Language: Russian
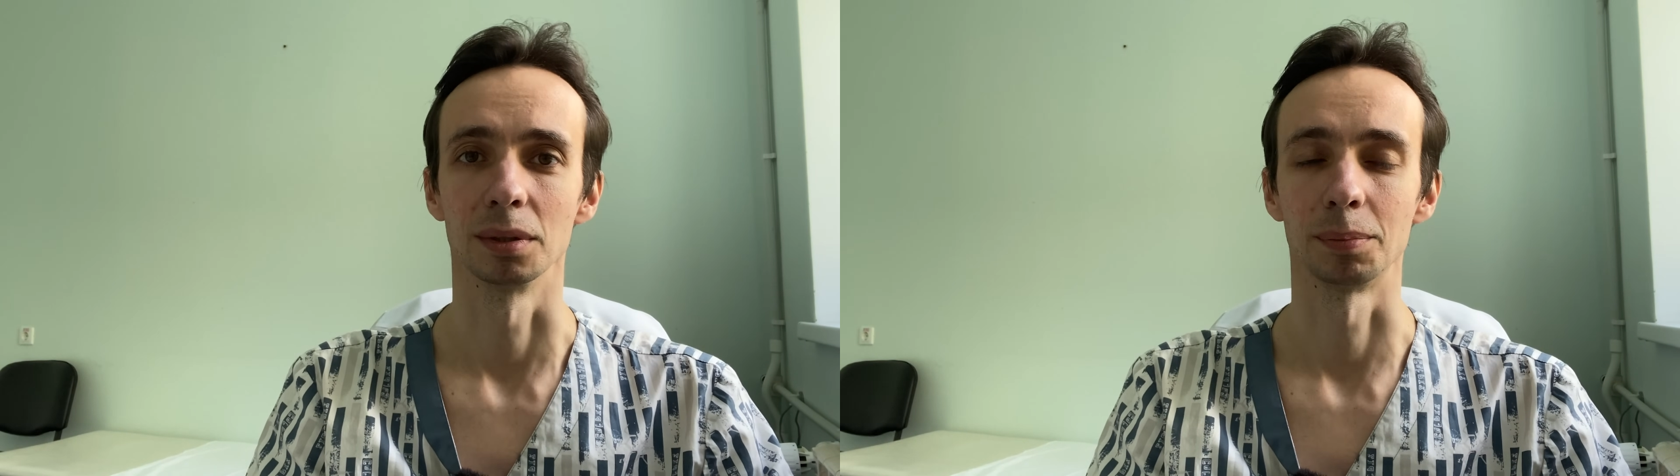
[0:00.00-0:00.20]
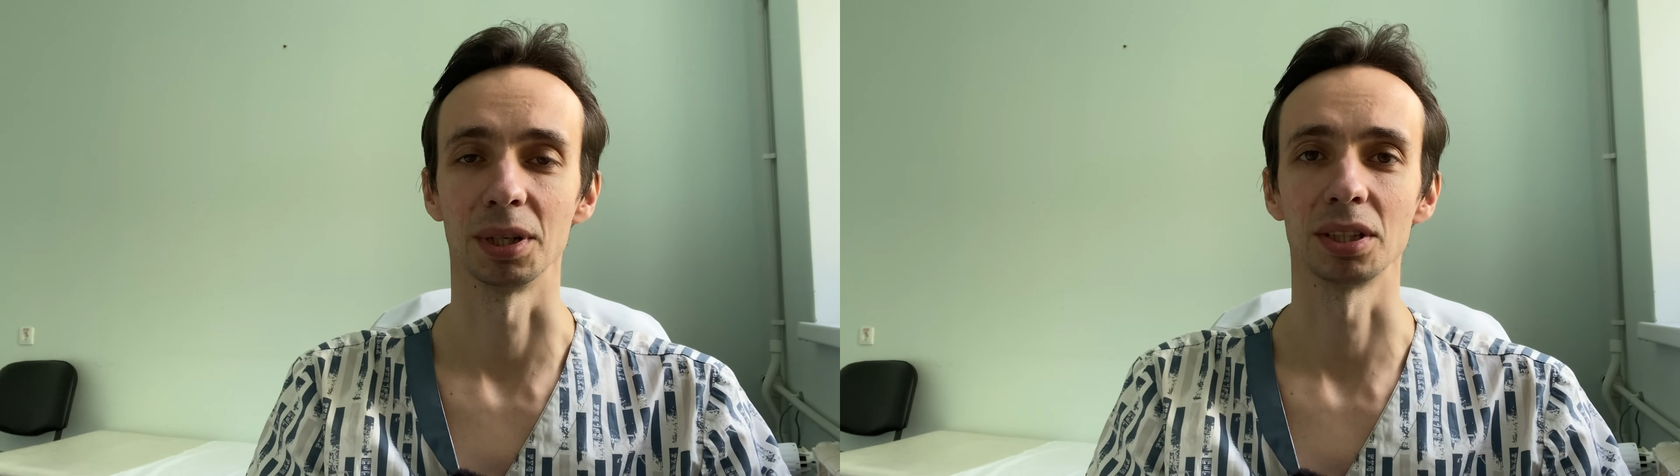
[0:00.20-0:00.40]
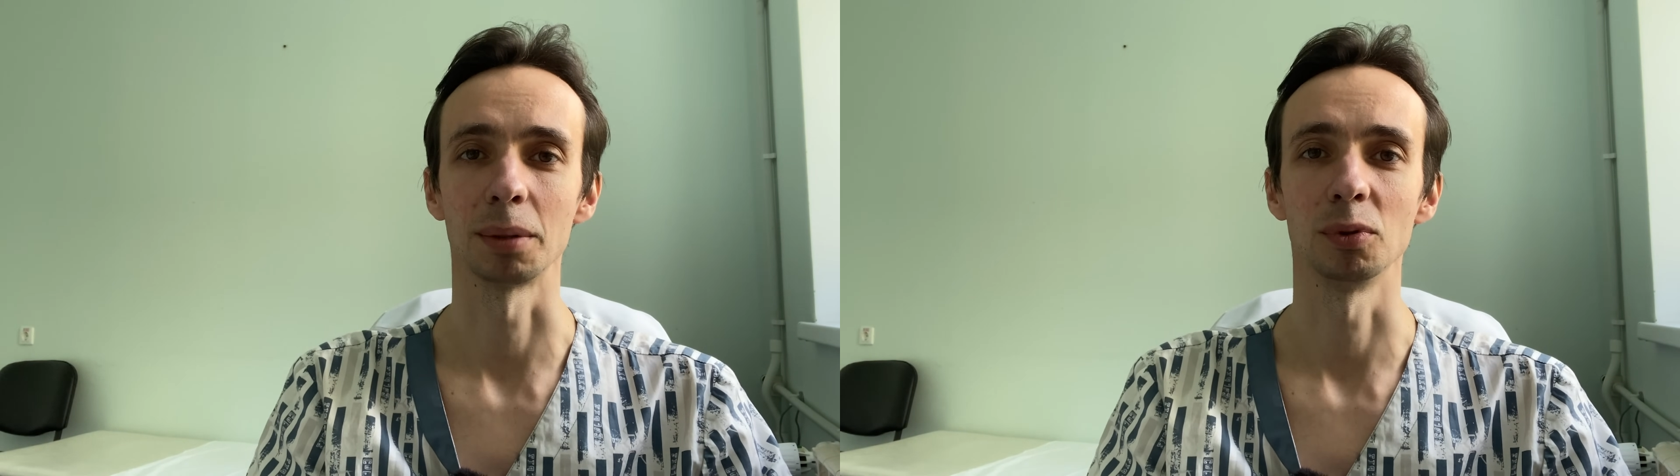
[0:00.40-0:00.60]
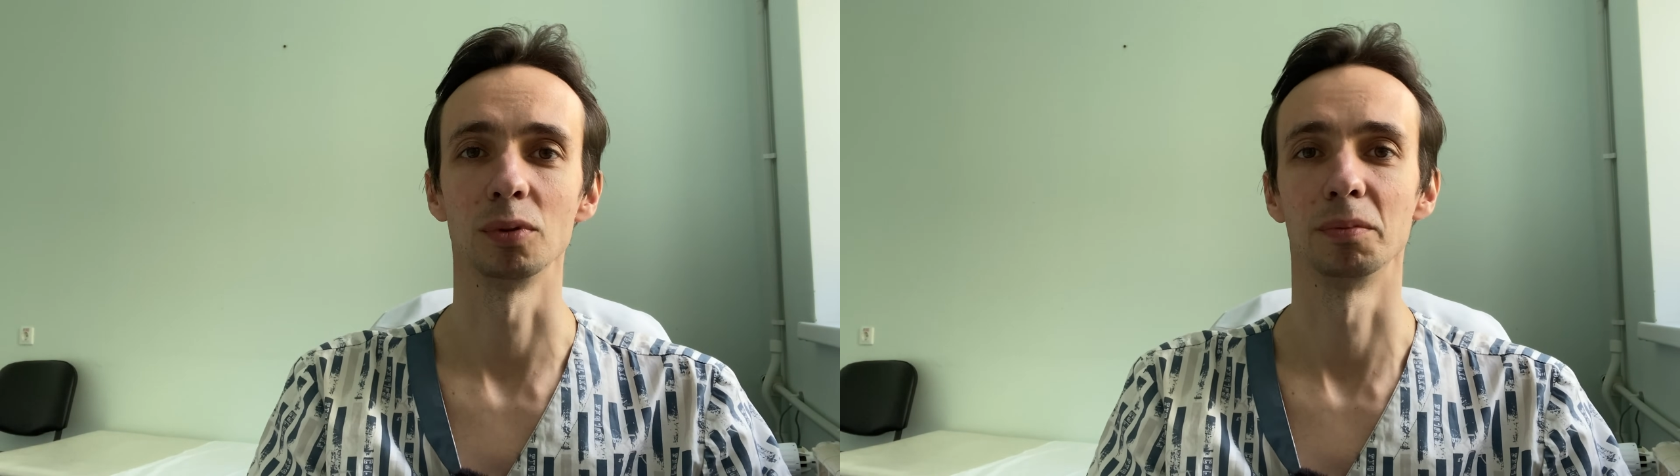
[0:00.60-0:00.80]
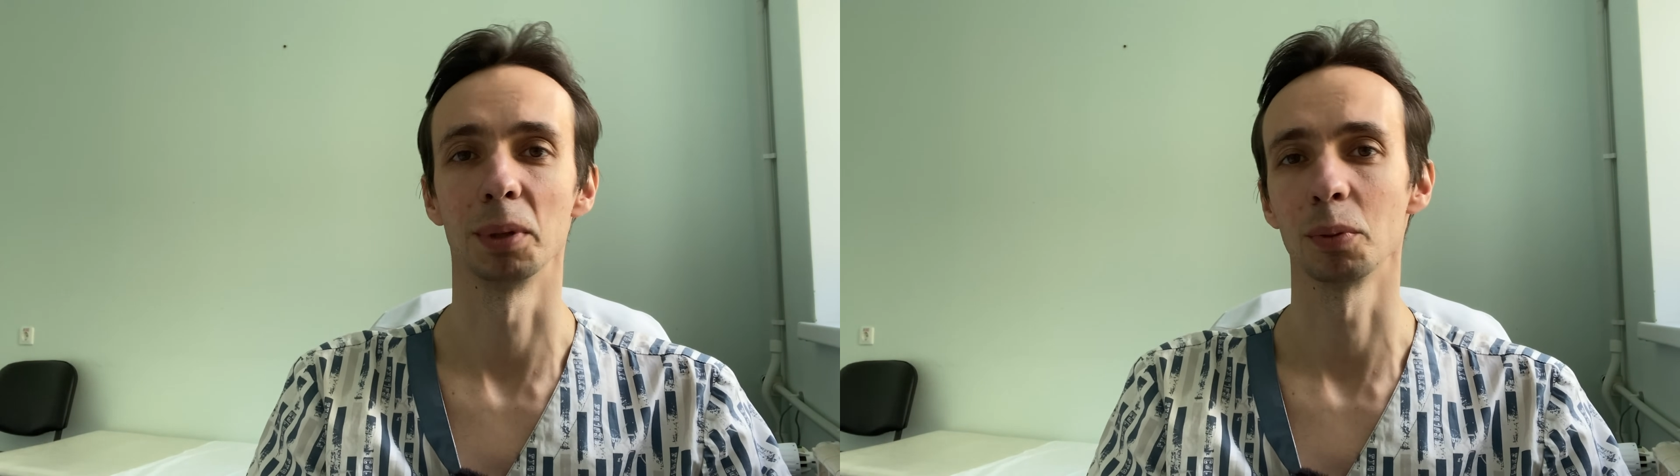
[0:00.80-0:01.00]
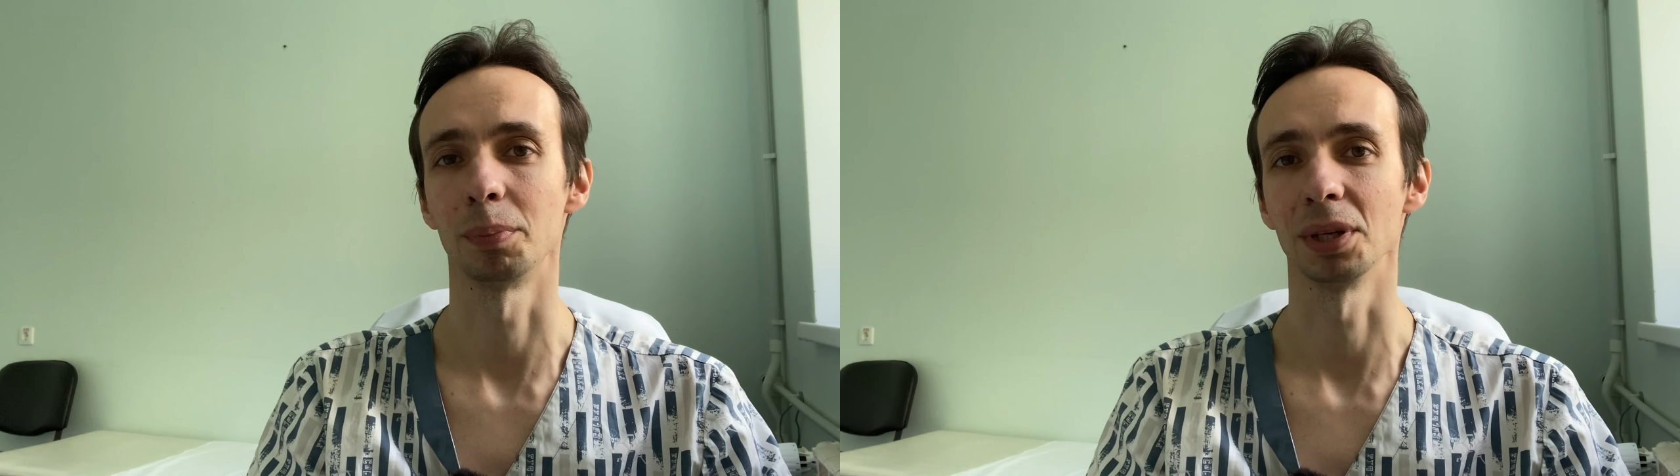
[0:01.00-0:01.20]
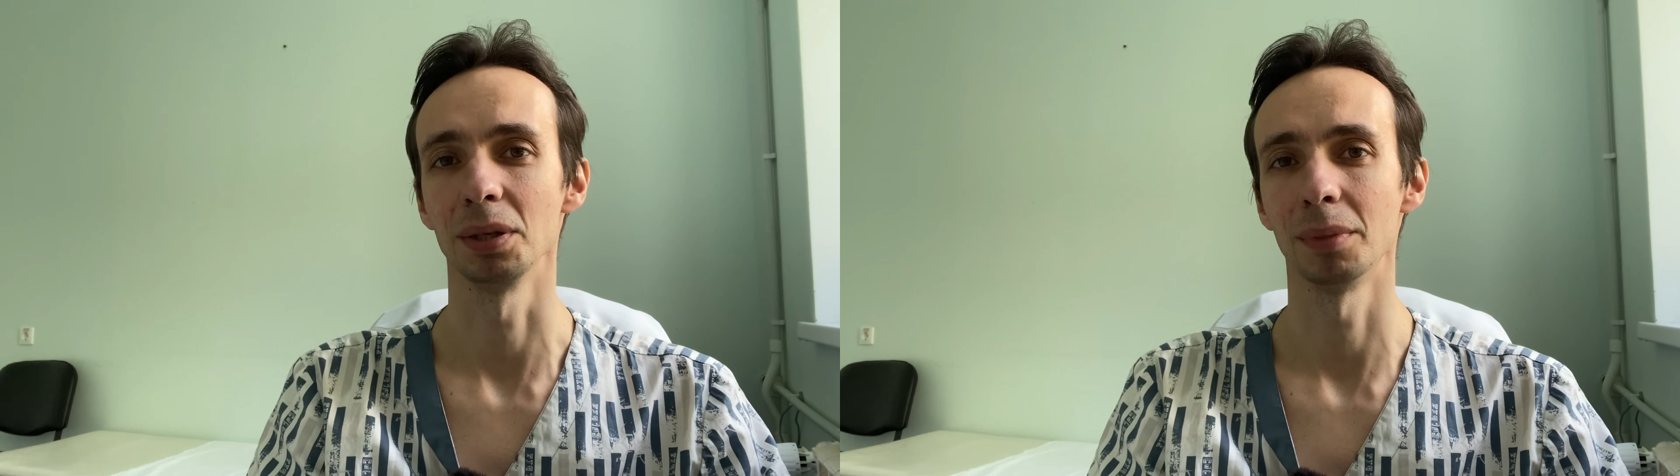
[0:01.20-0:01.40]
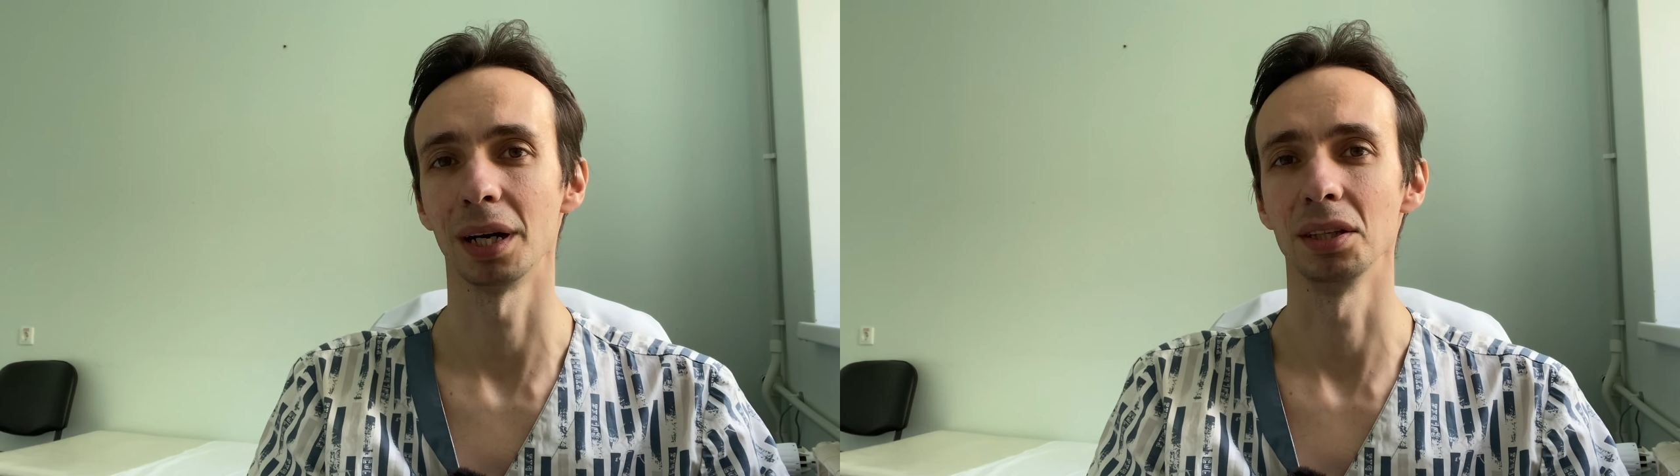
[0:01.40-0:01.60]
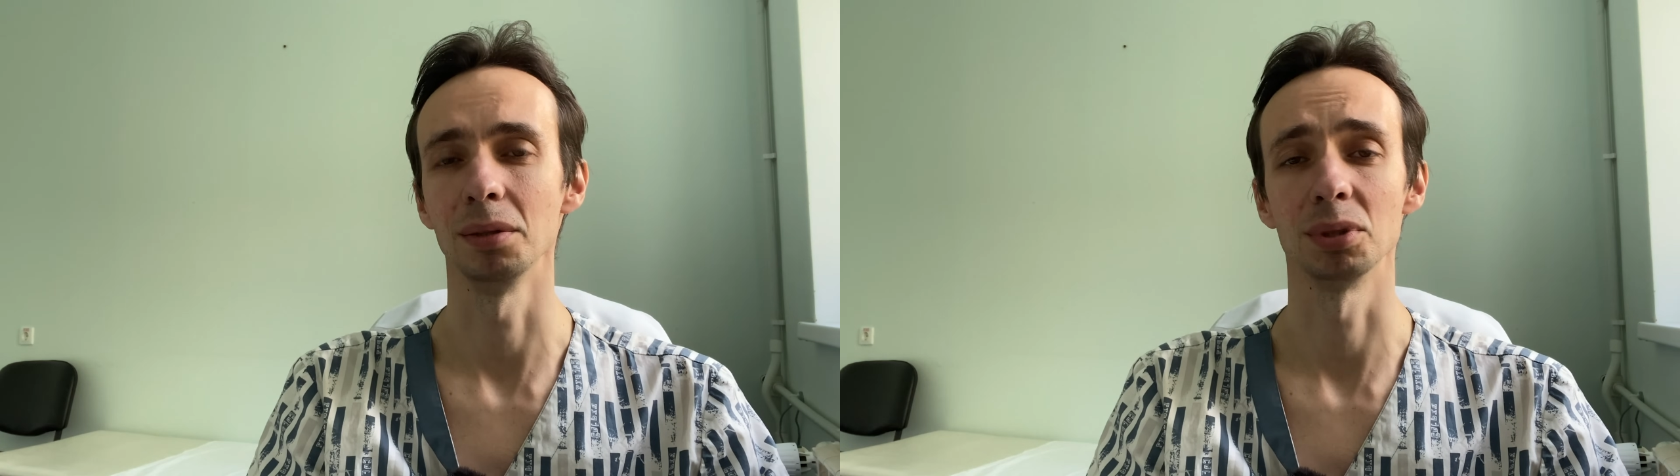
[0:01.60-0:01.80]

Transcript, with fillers: Поэтому в моем понимании